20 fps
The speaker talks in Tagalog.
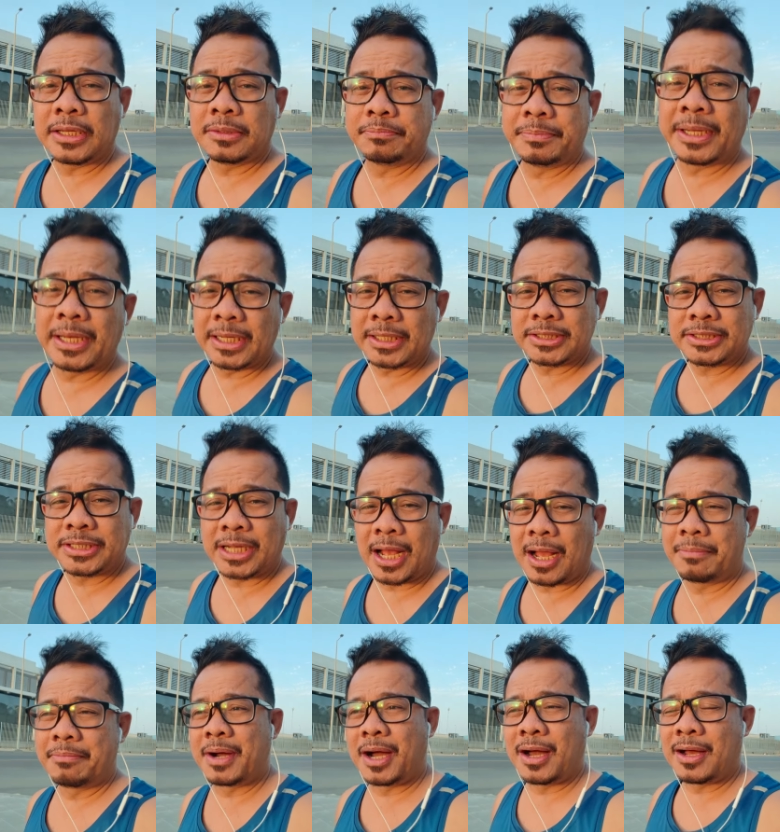akin bilang
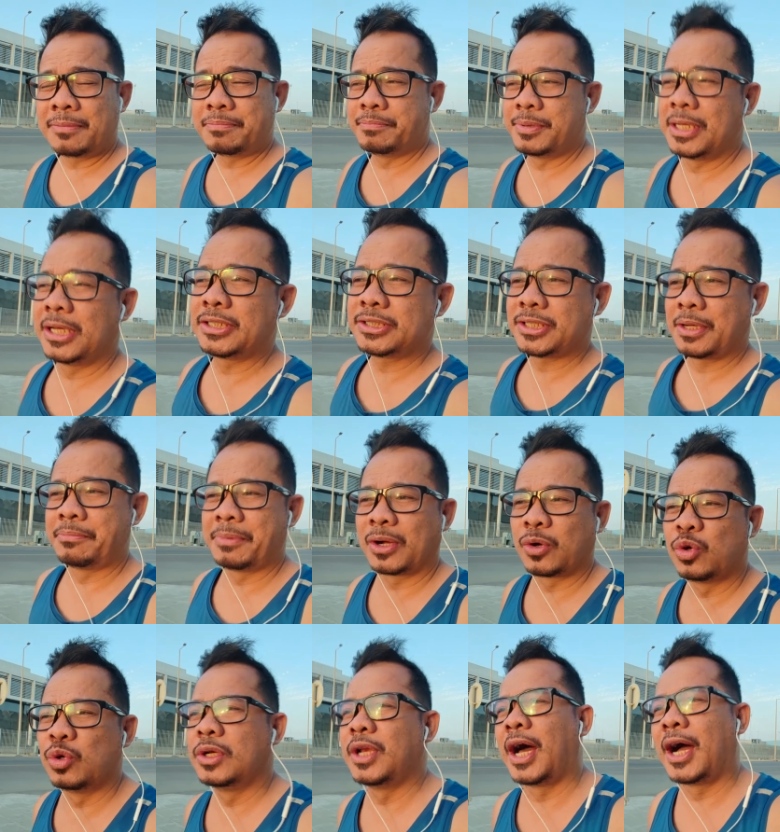isang ama, bilang isang
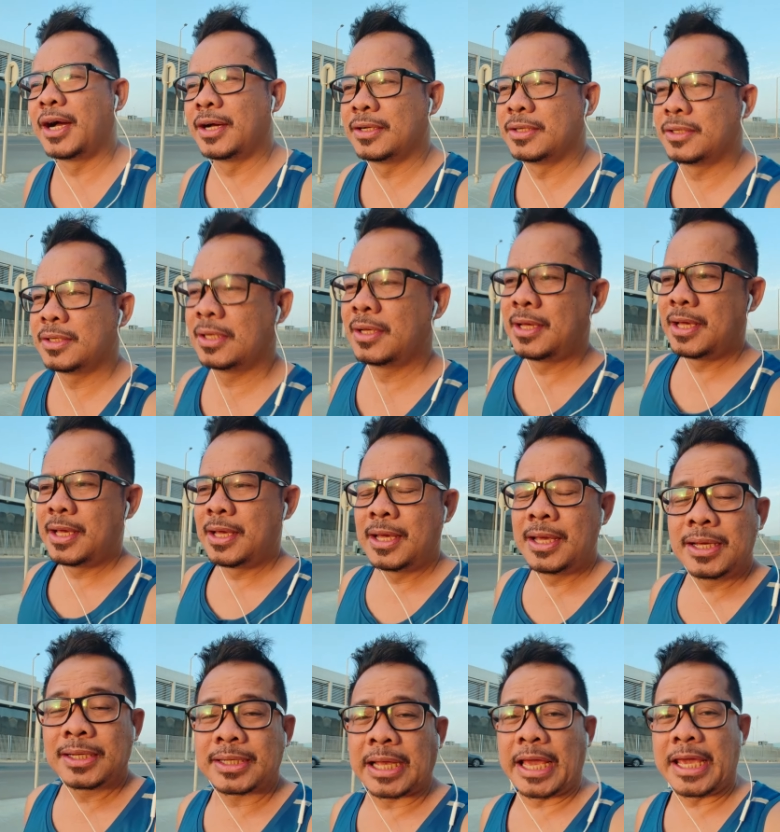magulang,
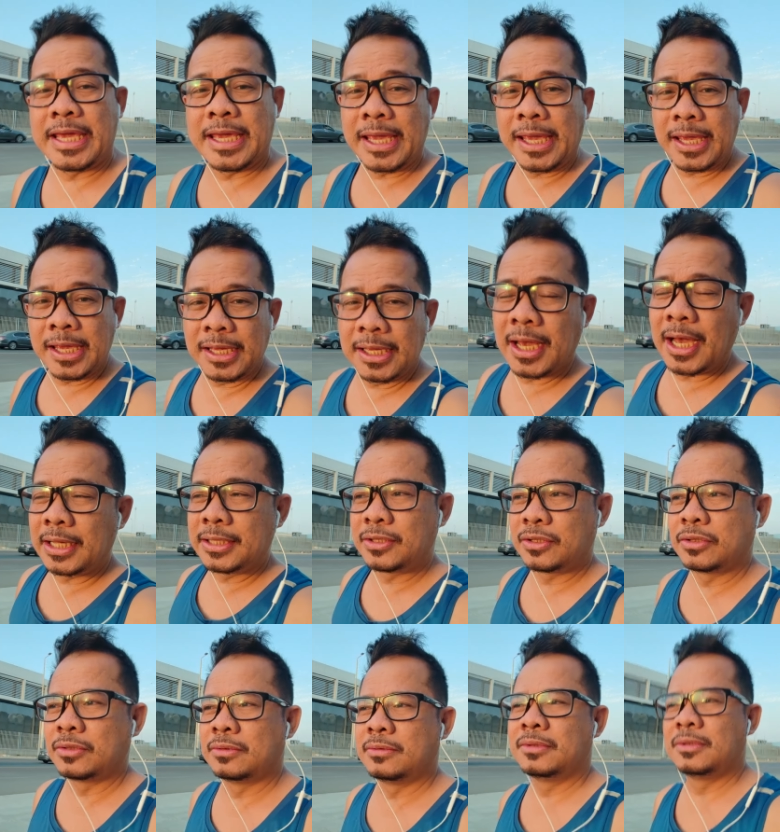
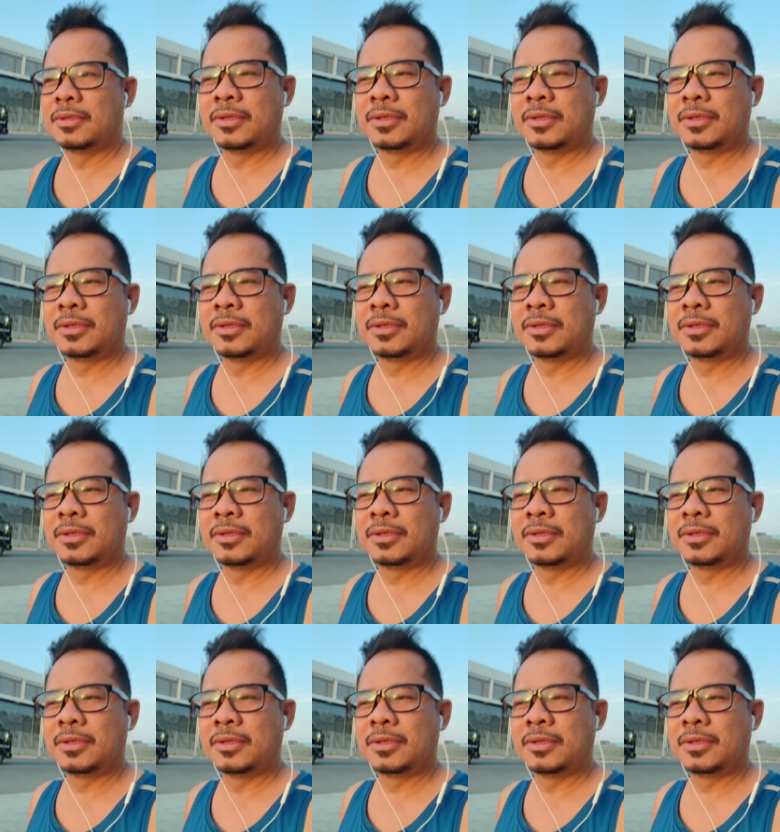kahihiyan